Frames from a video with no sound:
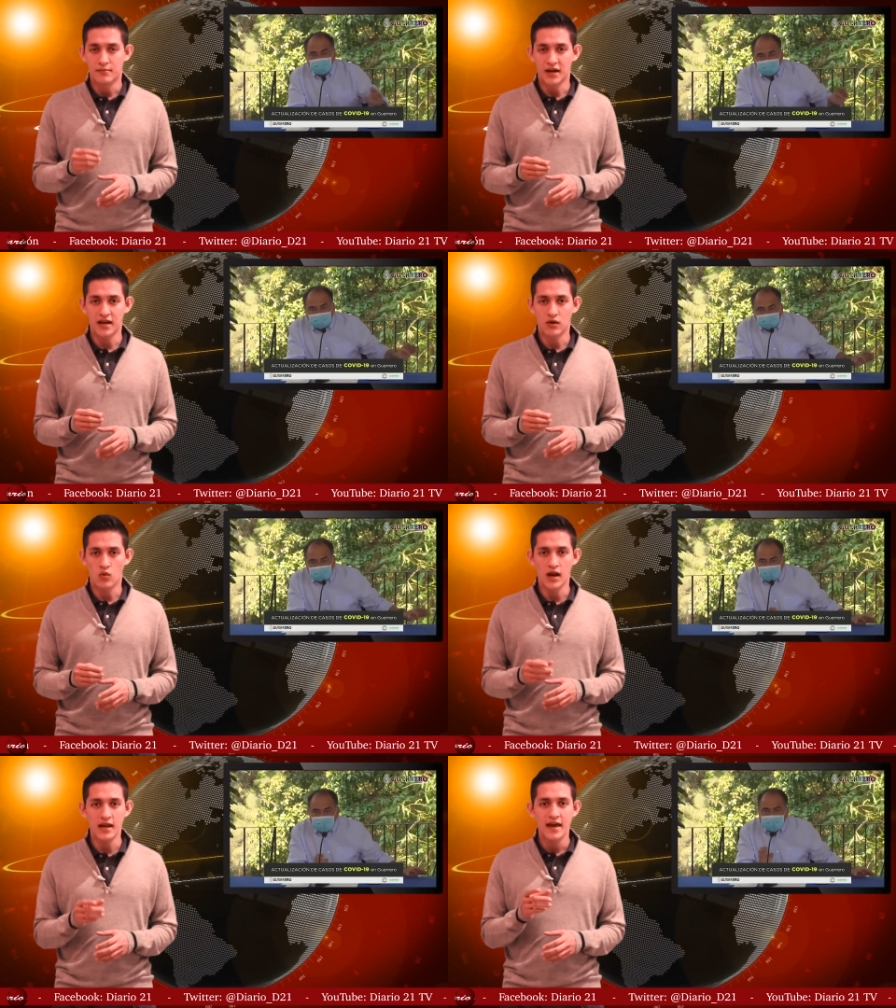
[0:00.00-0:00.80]
para la
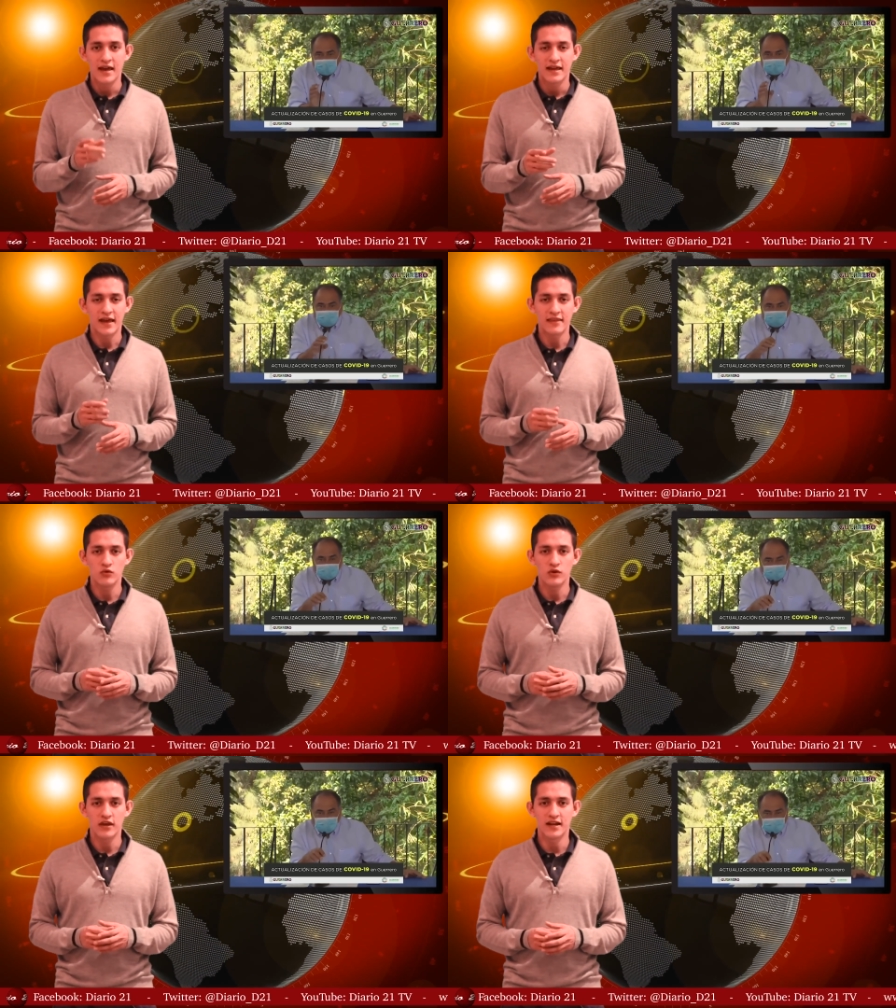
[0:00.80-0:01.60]
cual cada
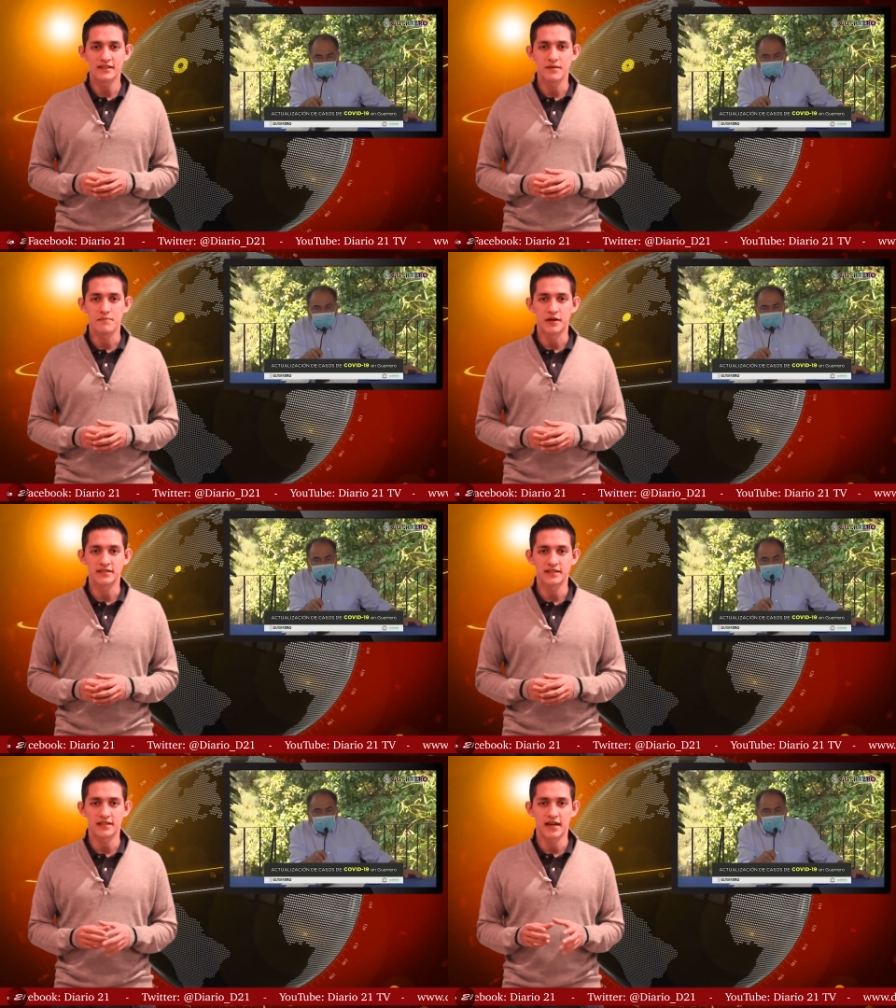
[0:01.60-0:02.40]
una de las
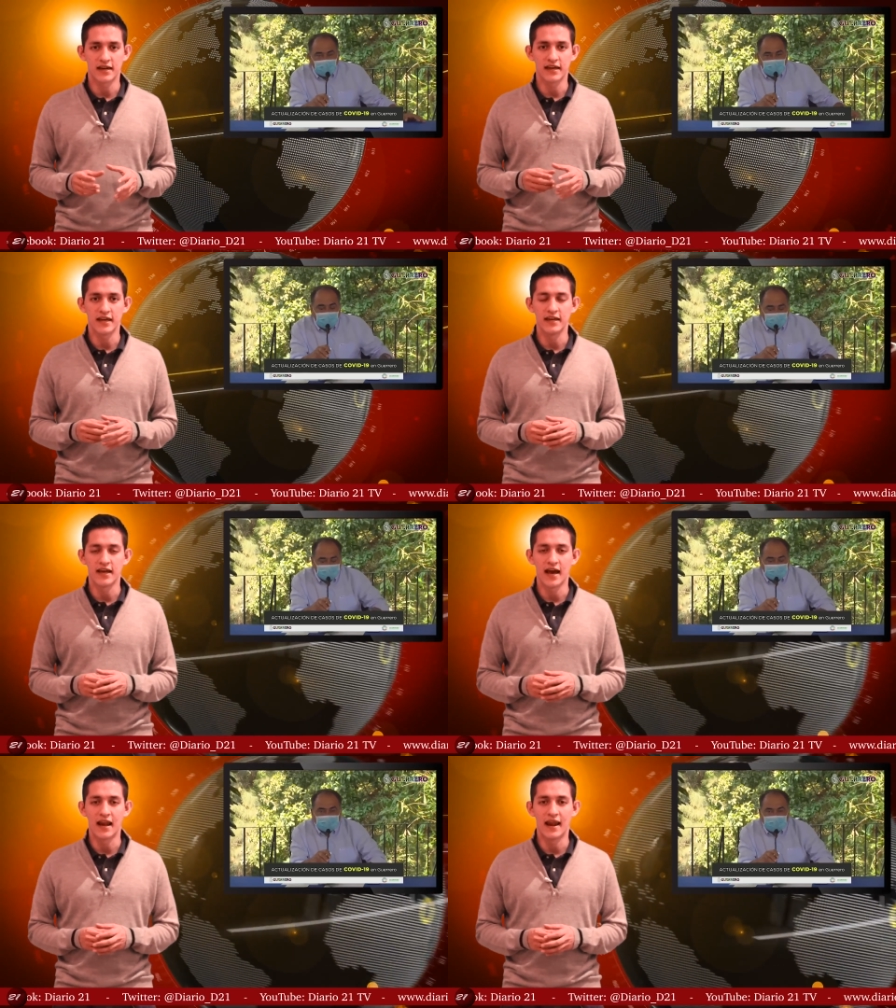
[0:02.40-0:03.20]
empresas
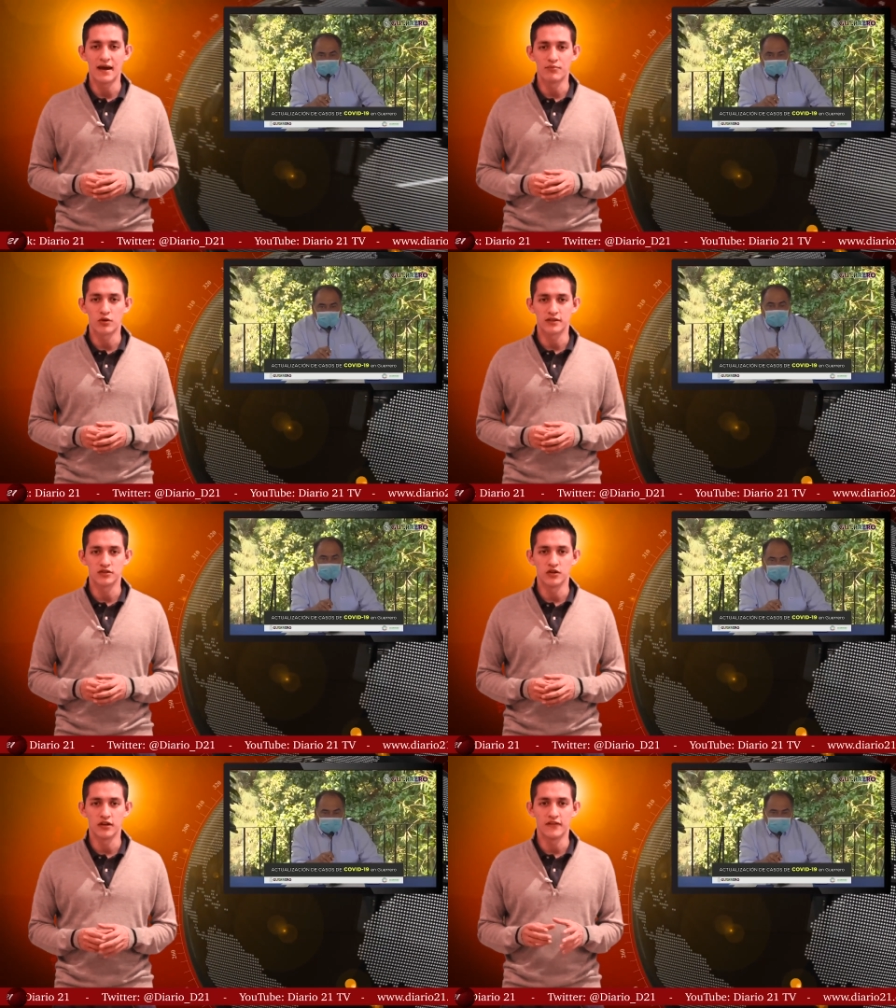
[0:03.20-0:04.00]
requerirá la
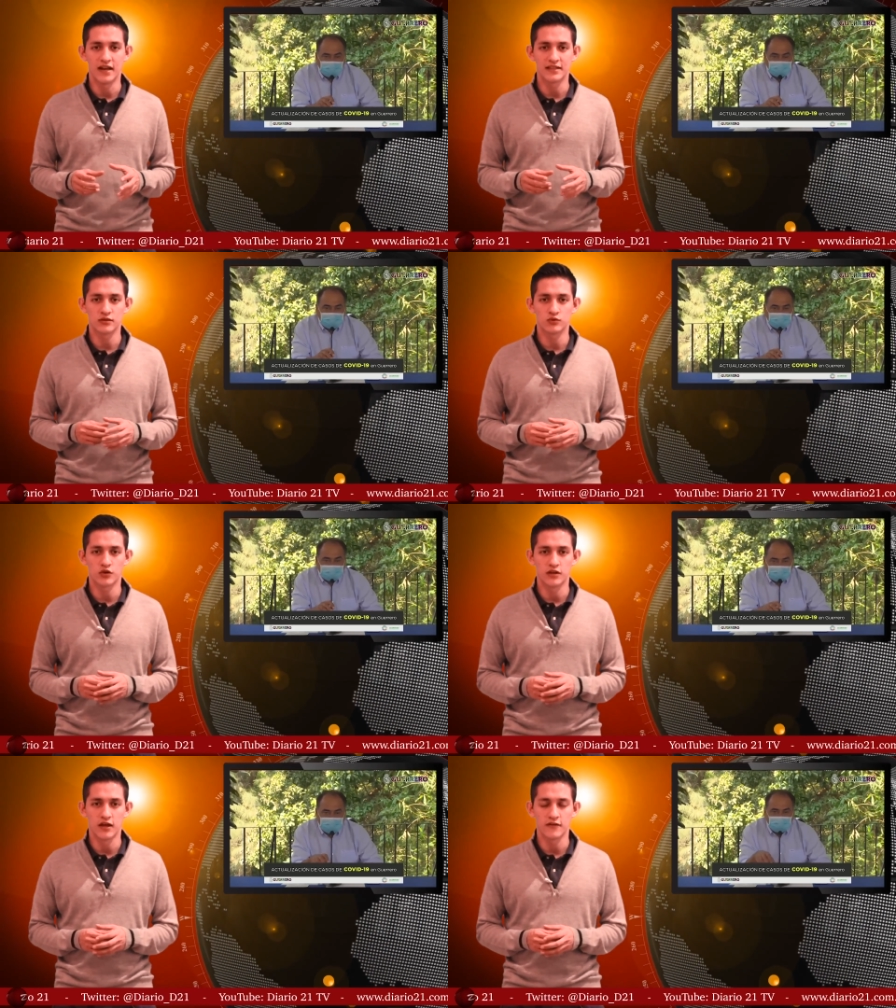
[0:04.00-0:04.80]
aprobación de las
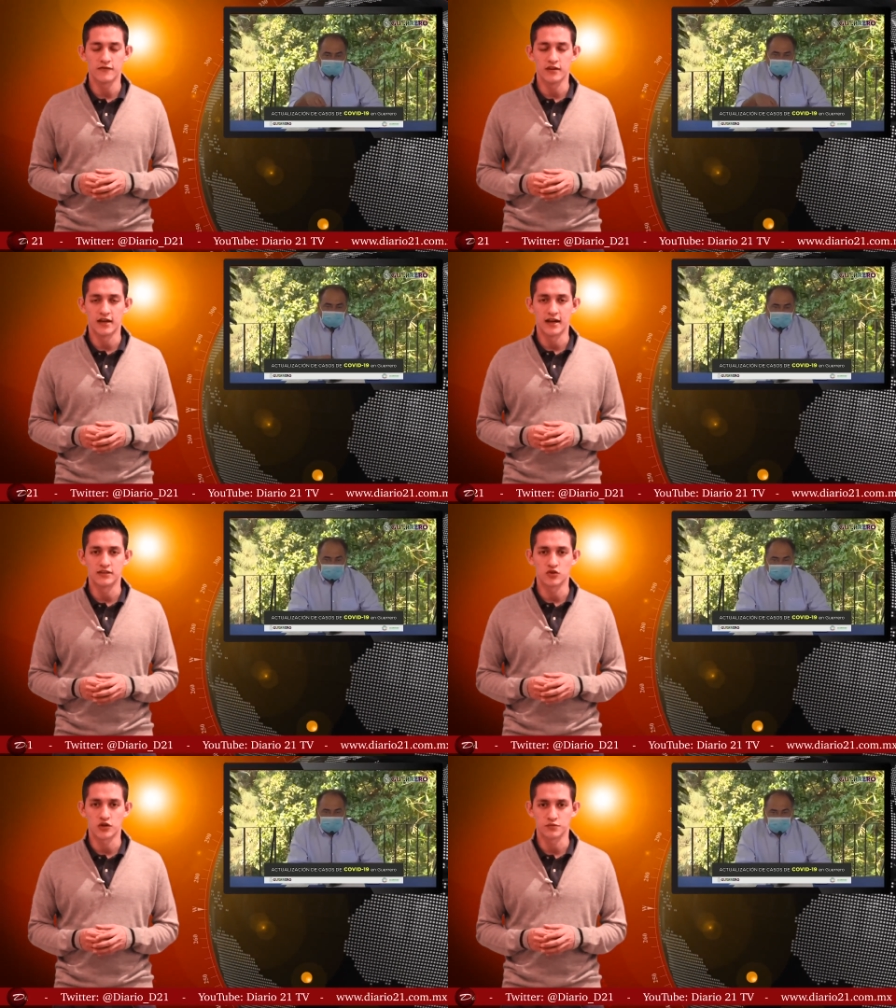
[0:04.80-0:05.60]
autoridades
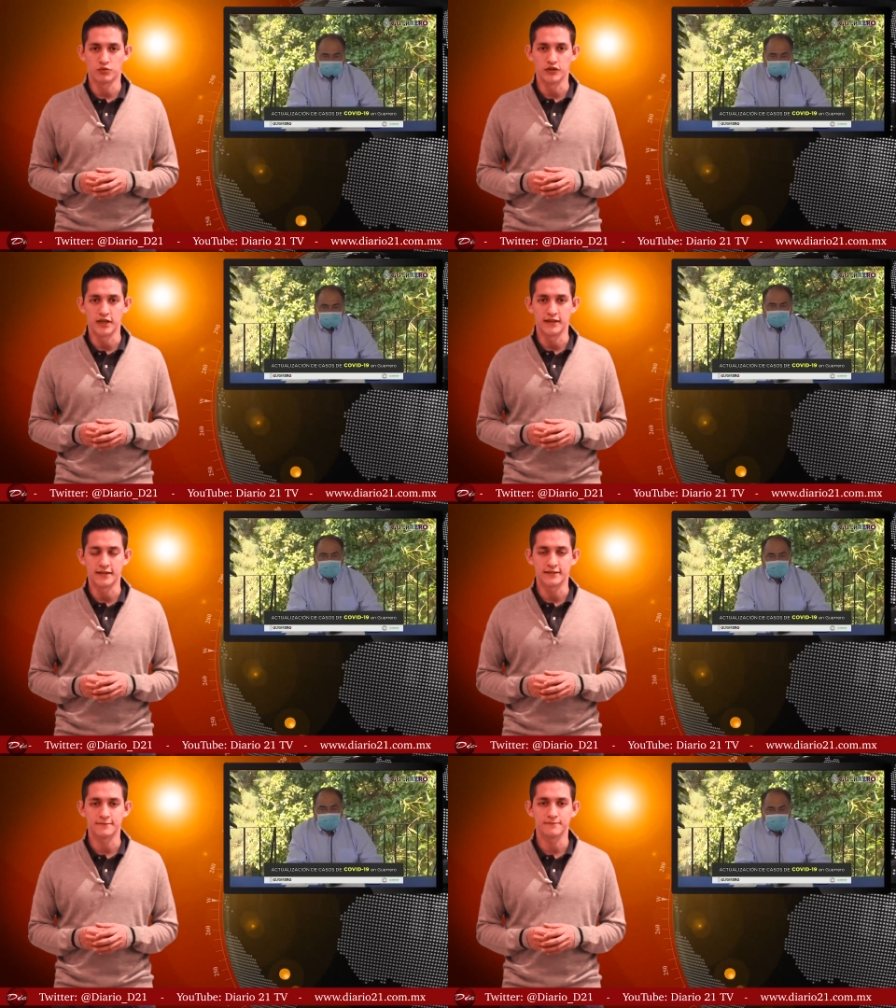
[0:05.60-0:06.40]
federales
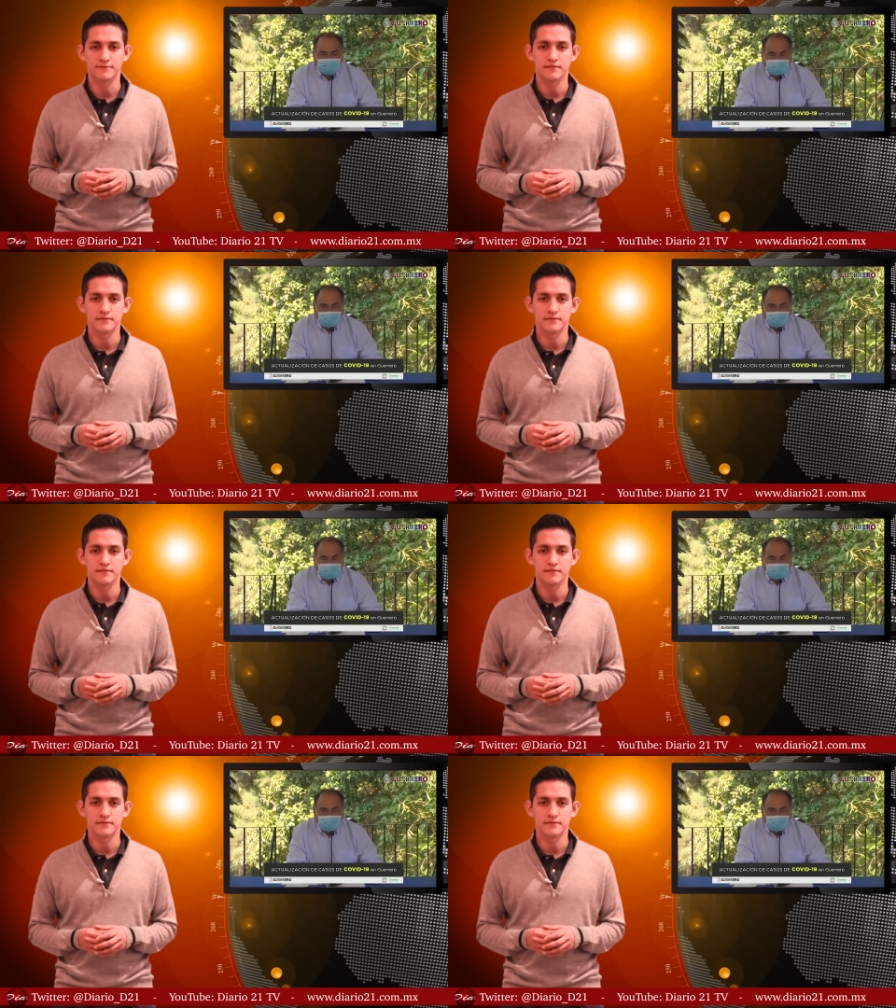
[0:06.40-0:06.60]
correspondientes.